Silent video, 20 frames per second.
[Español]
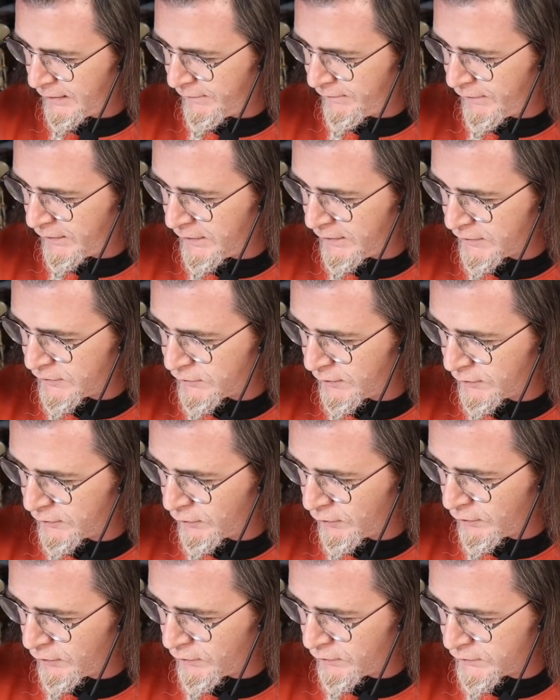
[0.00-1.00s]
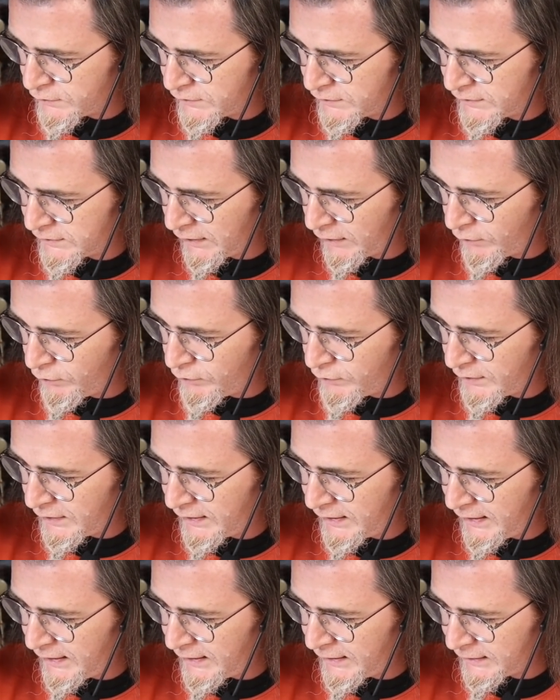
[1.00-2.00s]
Es difícil sobre todo con según
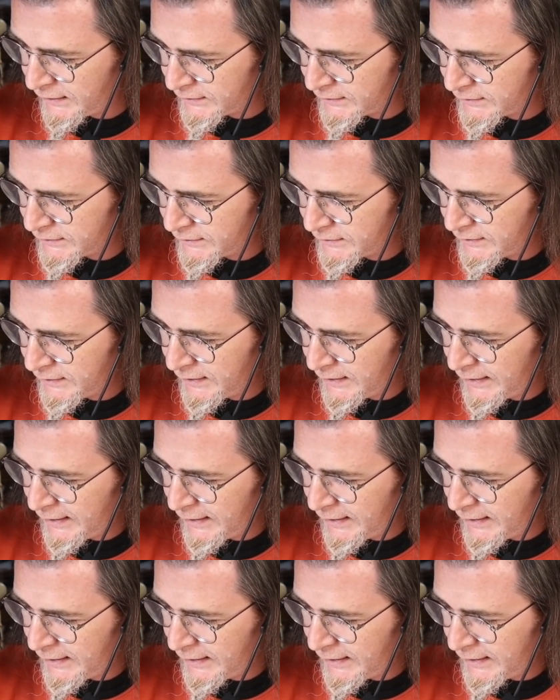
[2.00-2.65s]
quiénes.